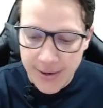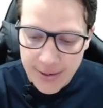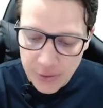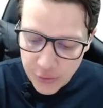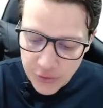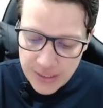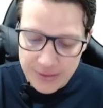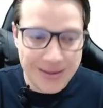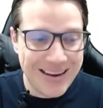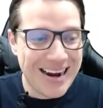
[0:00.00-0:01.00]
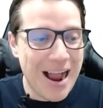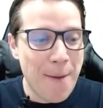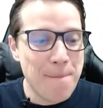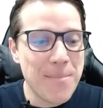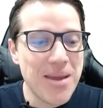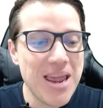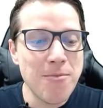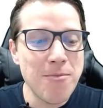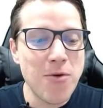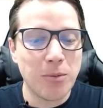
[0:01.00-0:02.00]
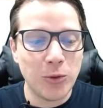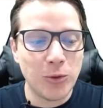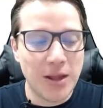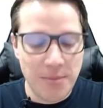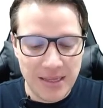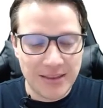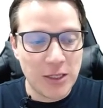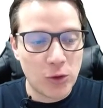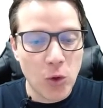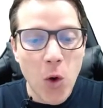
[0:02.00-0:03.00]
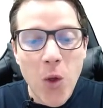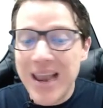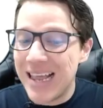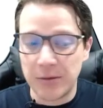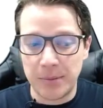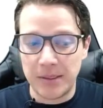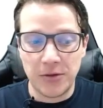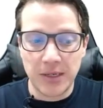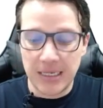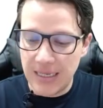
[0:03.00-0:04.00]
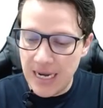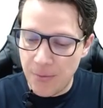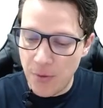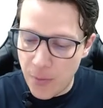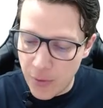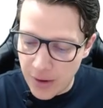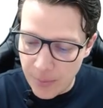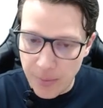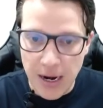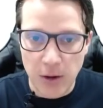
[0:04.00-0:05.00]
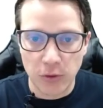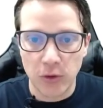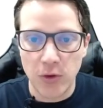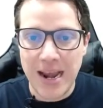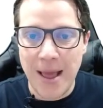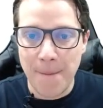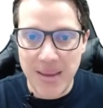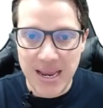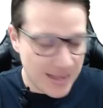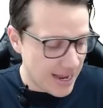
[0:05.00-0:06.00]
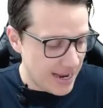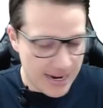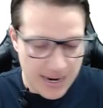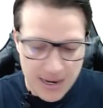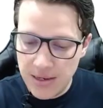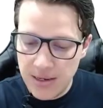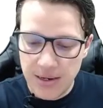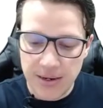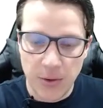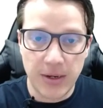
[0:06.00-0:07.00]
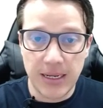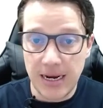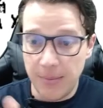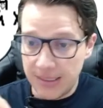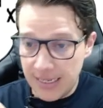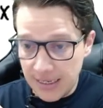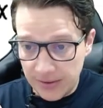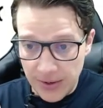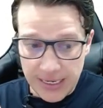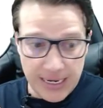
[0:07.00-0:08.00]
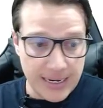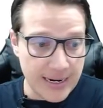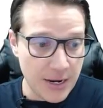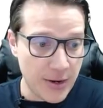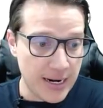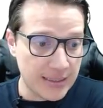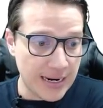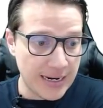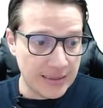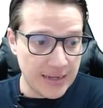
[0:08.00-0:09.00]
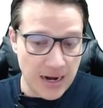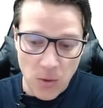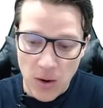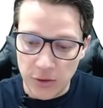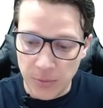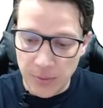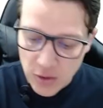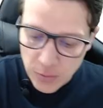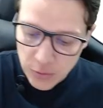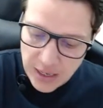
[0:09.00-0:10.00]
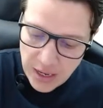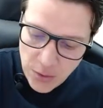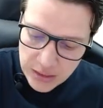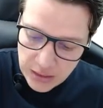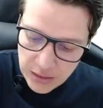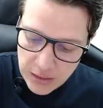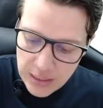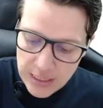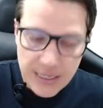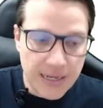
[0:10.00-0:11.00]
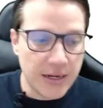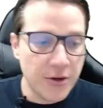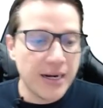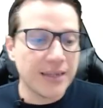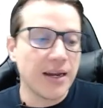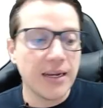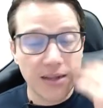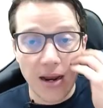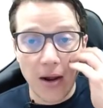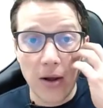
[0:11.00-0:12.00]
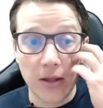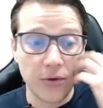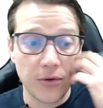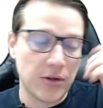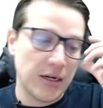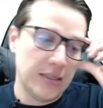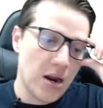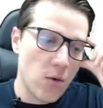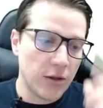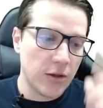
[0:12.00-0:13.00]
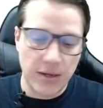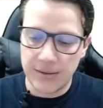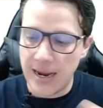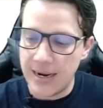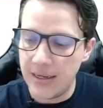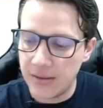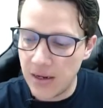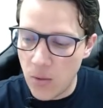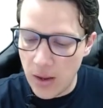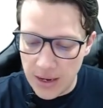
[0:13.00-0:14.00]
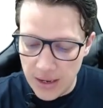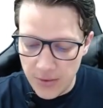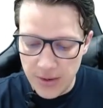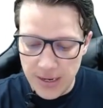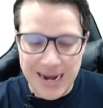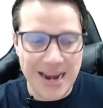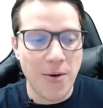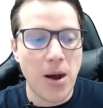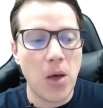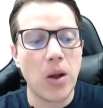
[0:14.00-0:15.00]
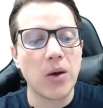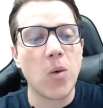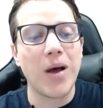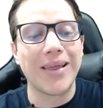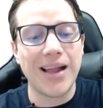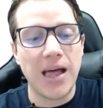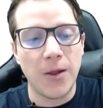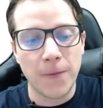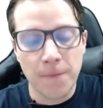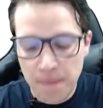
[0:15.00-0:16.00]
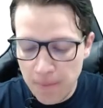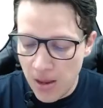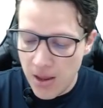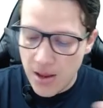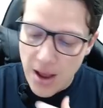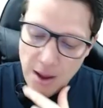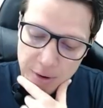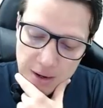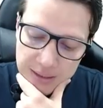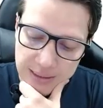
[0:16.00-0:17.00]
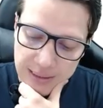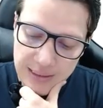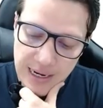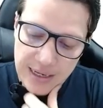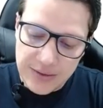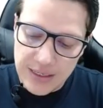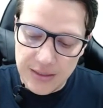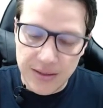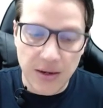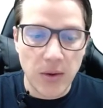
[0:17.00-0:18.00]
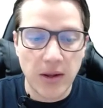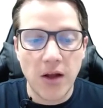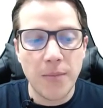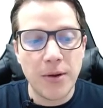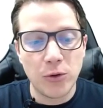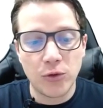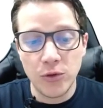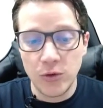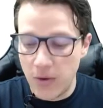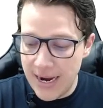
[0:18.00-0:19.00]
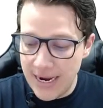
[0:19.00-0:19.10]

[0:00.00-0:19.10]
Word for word: Entonces cambiamos absolutamente toda la expresión que tenemos porque para nosotros la meta era Recuerda que la meta era saber quién rayos era tangente a la 4. Mira cómo te la dejo aquí. ¿Quién rayos era tangente a la 4? Bueno, tangente a la 4 es tangente al cuadrado elevado al cuadrado. Ah, pero la tangente es la secante al cuadrado menos 1.